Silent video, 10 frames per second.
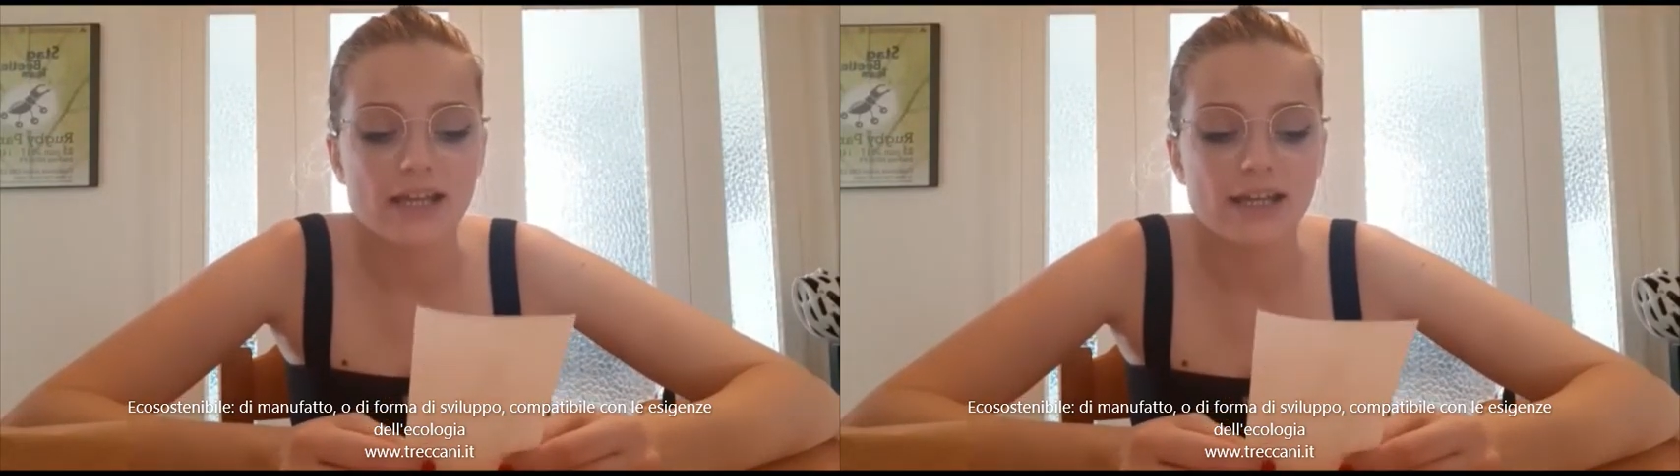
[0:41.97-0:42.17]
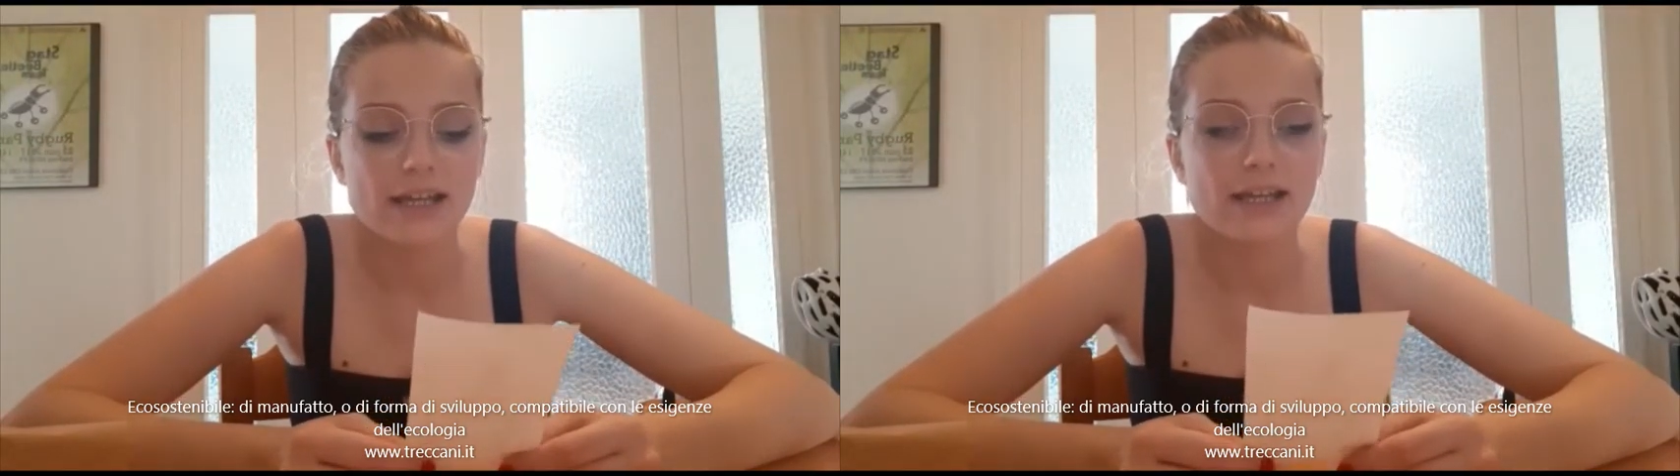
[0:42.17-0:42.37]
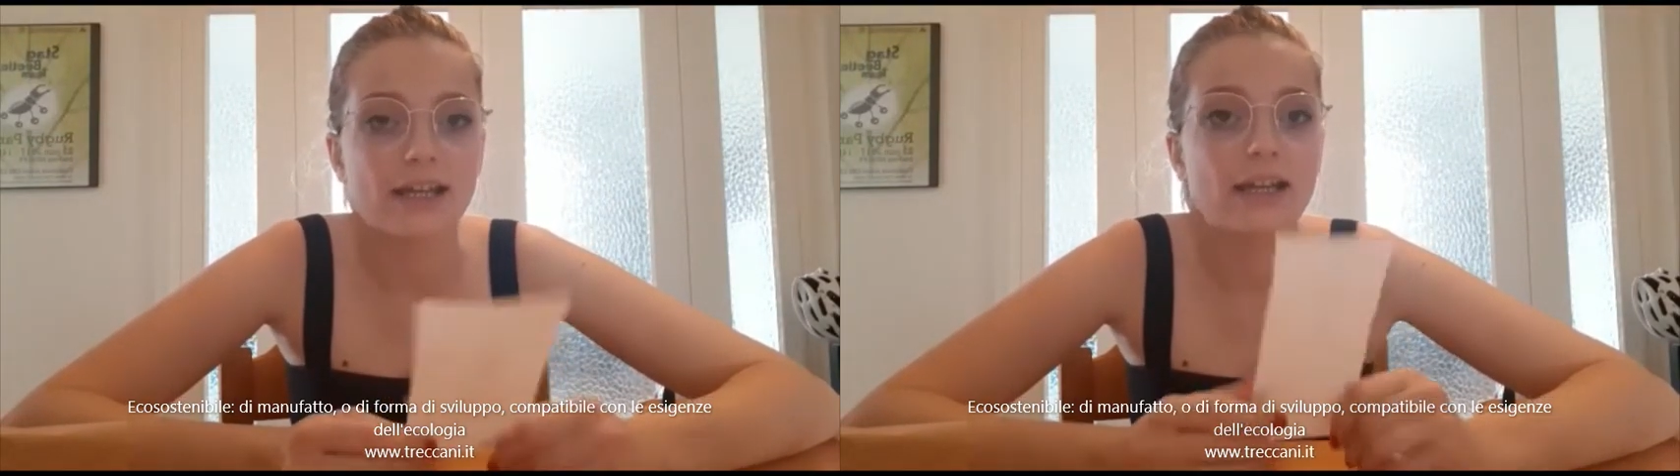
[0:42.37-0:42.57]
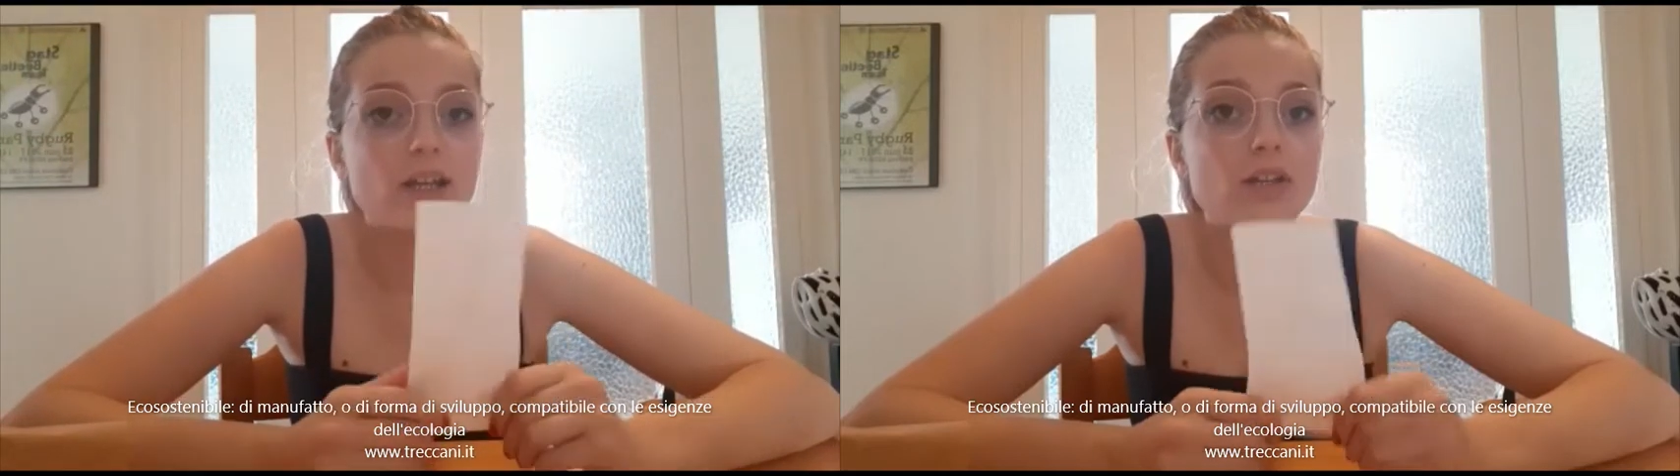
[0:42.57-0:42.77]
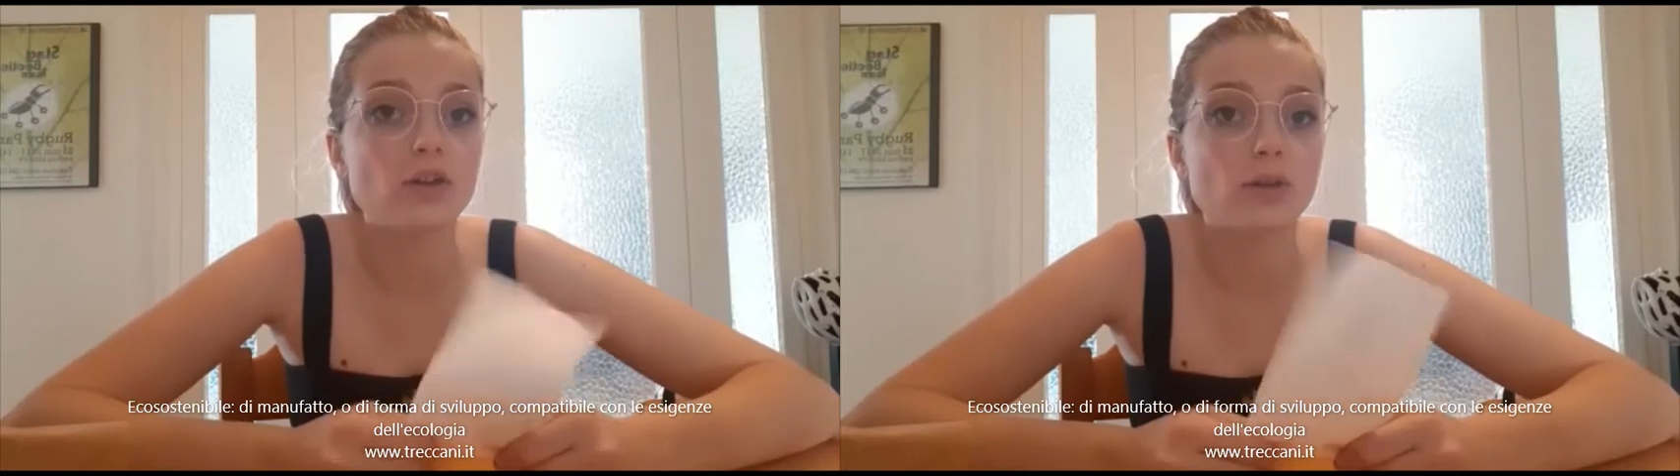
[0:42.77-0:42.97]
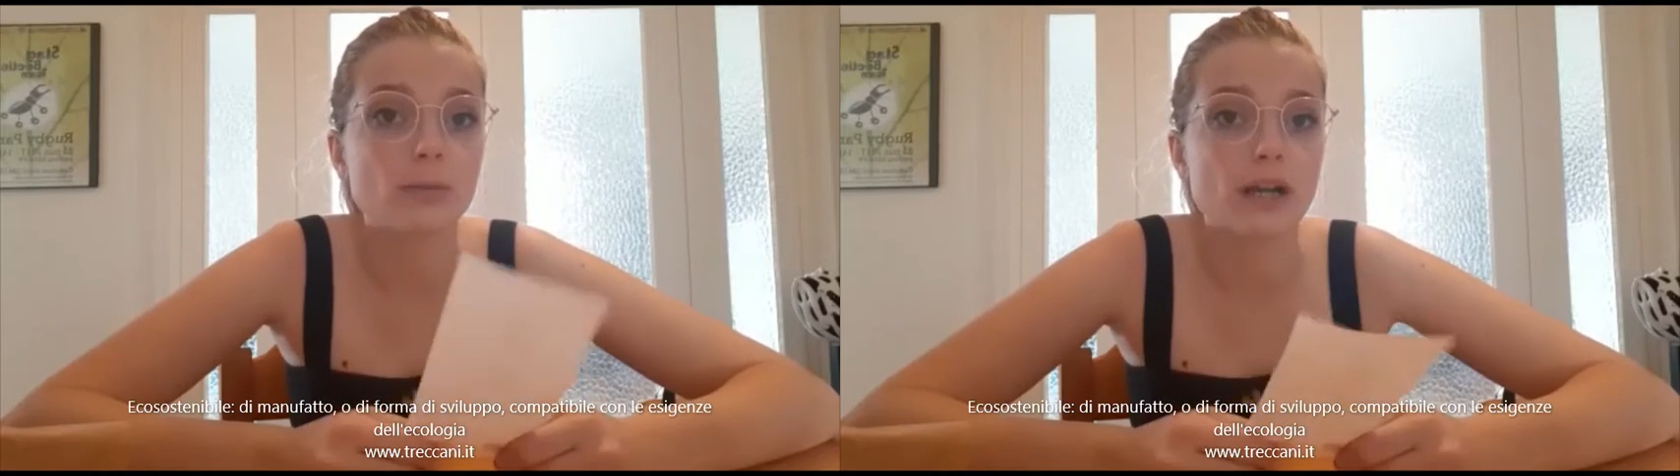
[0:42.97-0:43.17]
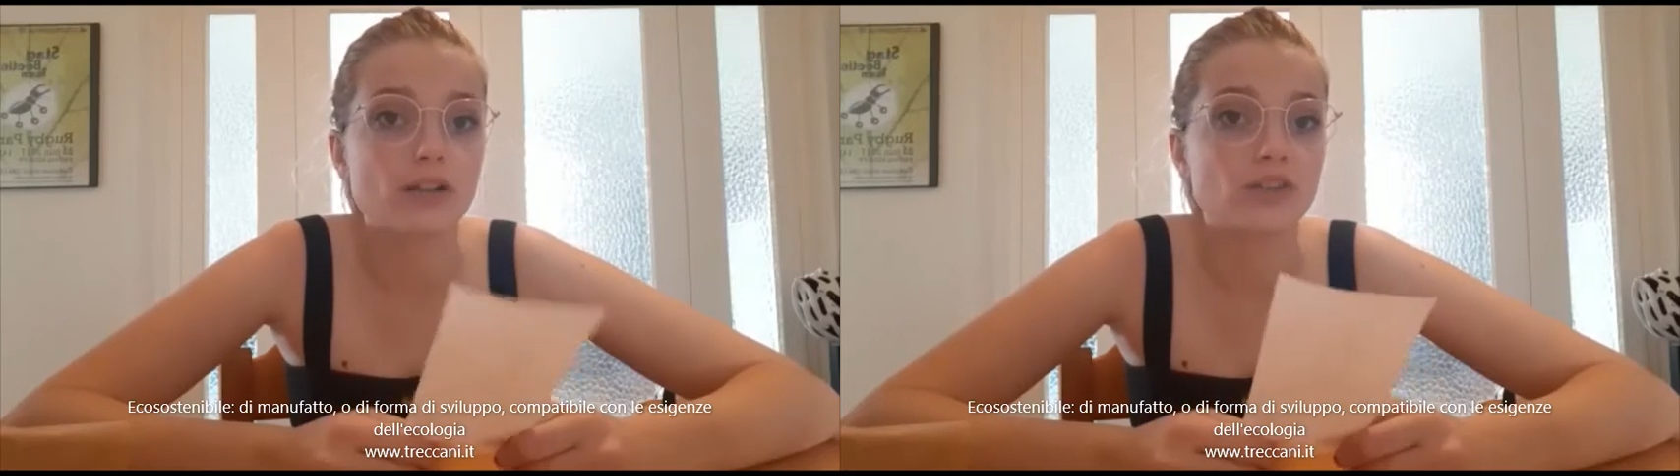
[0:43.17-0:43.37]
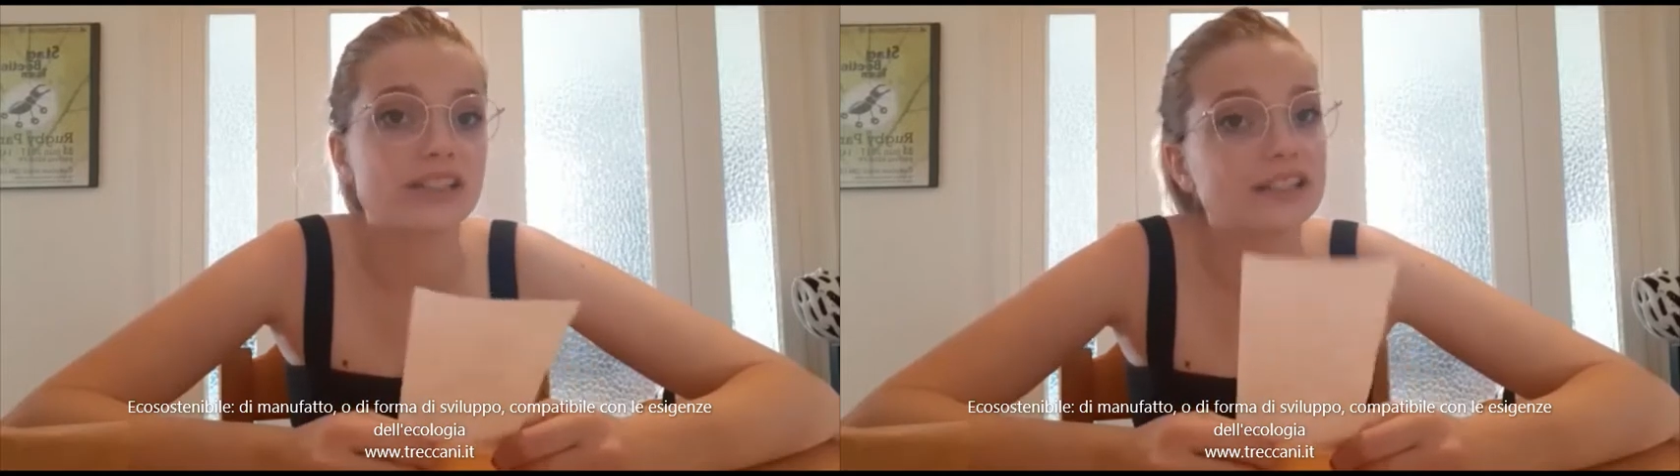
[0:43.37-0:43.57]
Eh, io ho
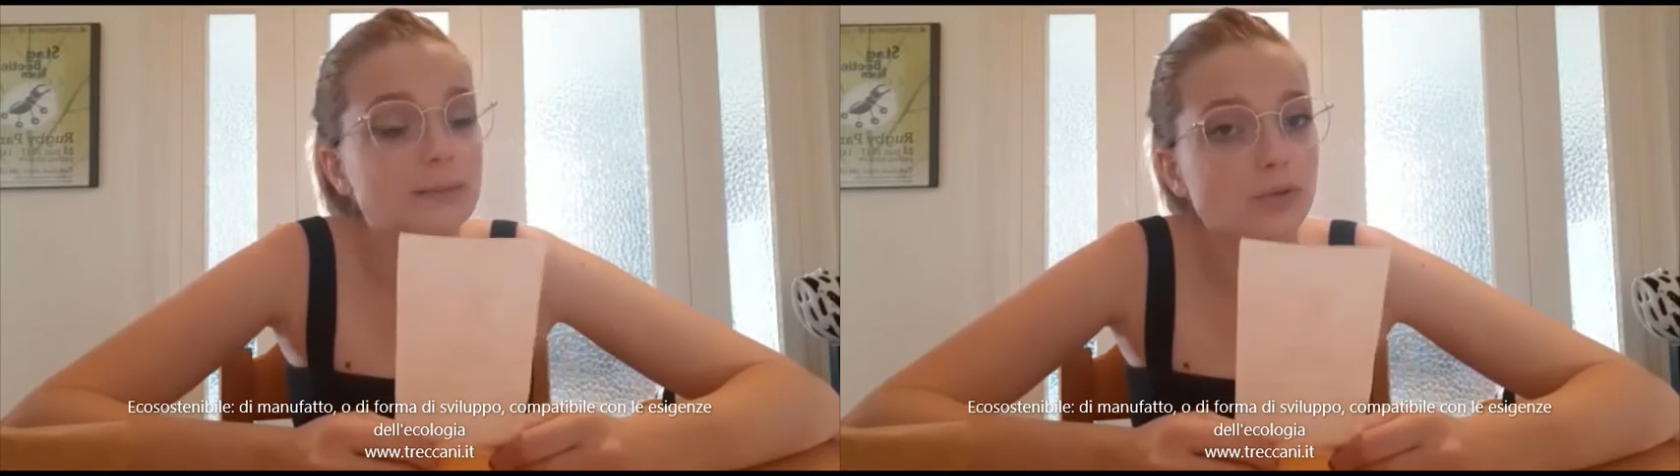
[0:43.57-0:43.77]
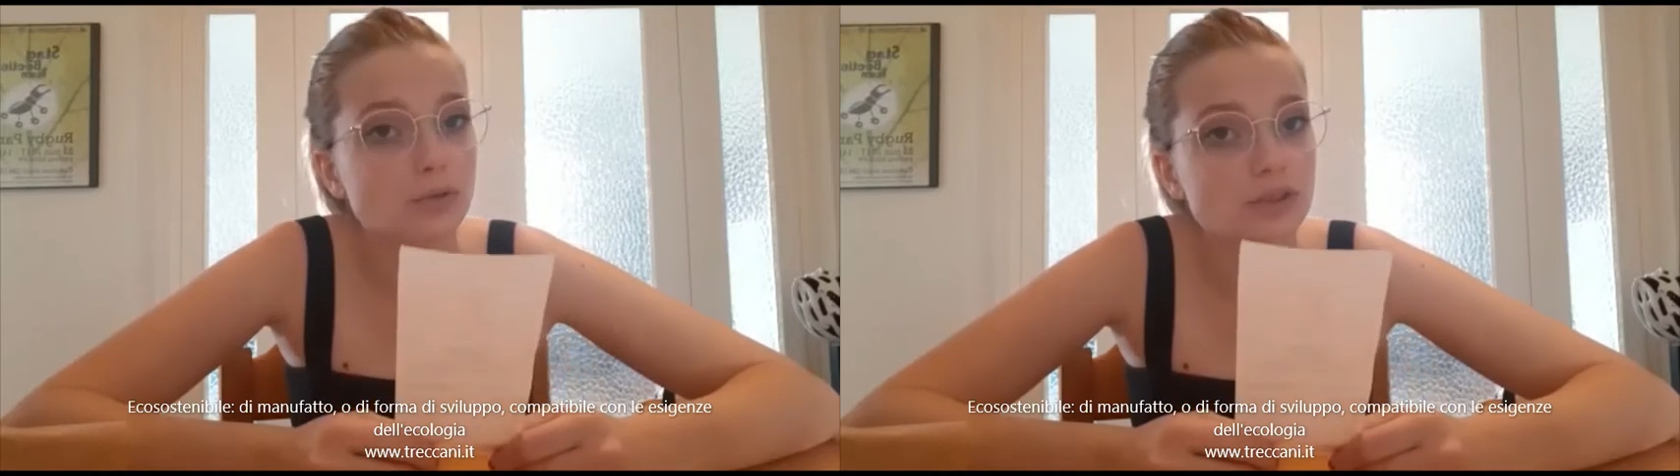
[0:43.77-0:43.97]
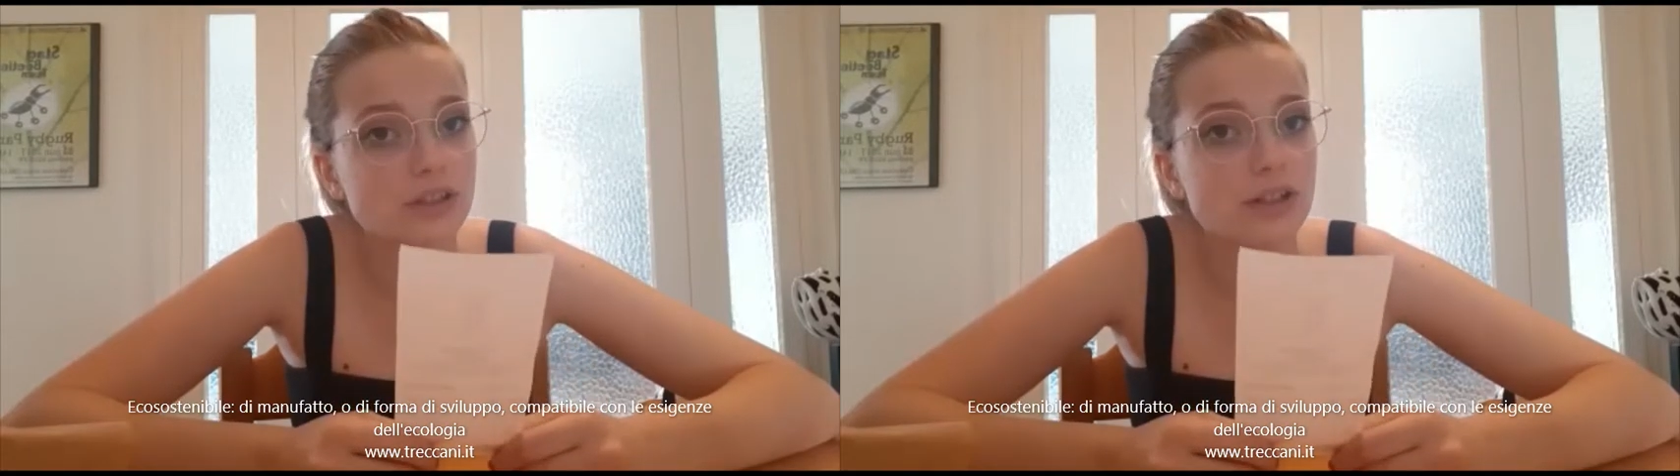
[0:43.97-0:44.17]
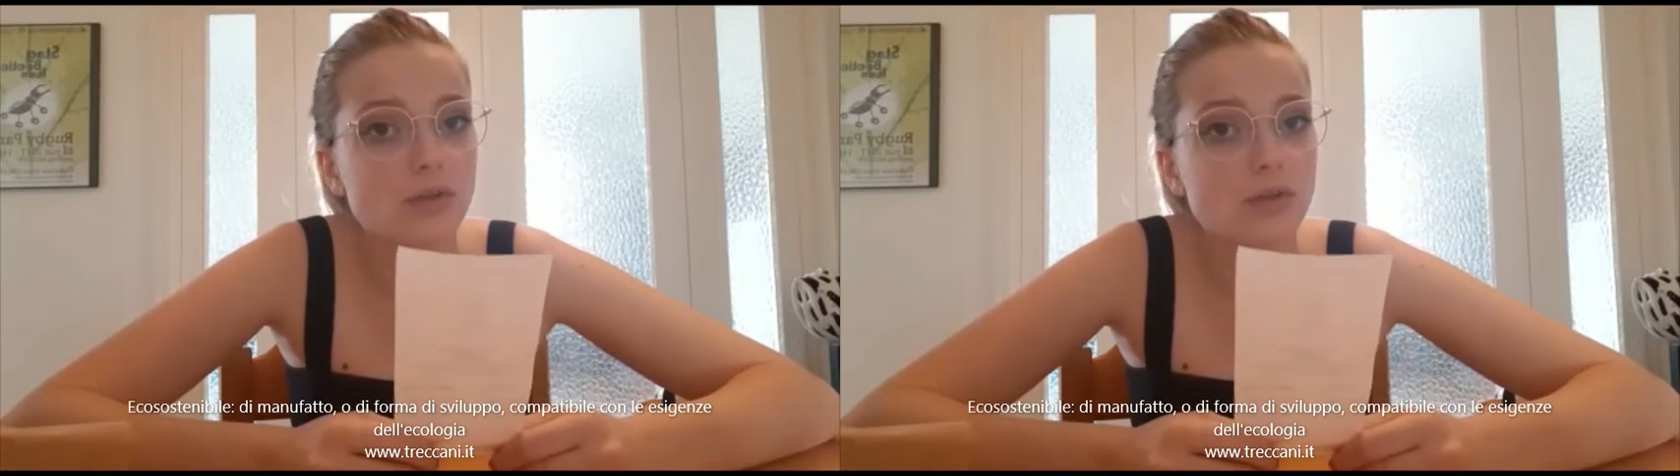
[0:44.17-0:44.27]
comprato 7 prodotti da